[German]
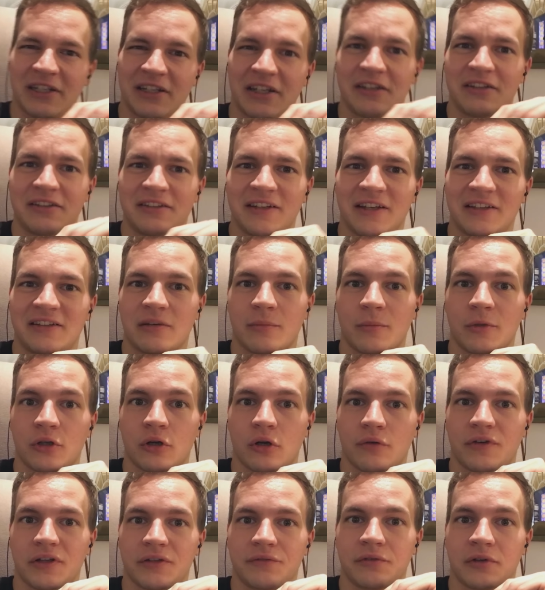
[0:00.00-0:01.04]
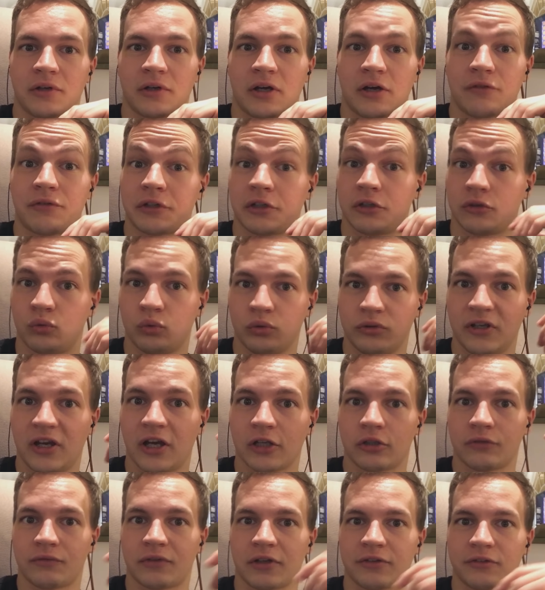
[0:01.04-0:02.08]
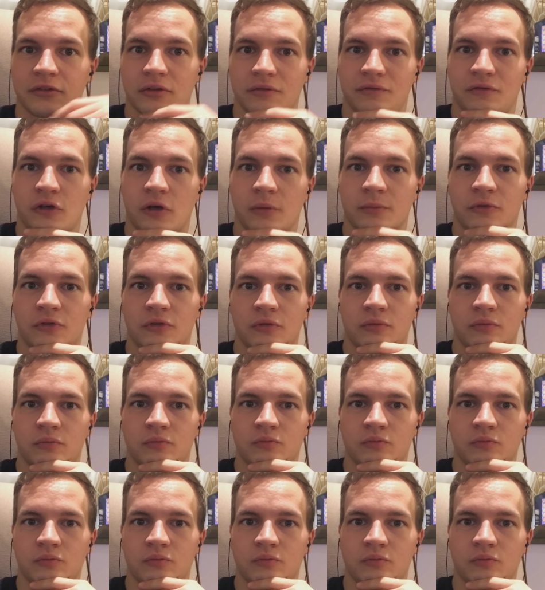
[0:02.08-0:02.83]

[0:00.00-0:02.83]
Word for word: Identität damit auf etwa auf eine gute Art und Weise geformt?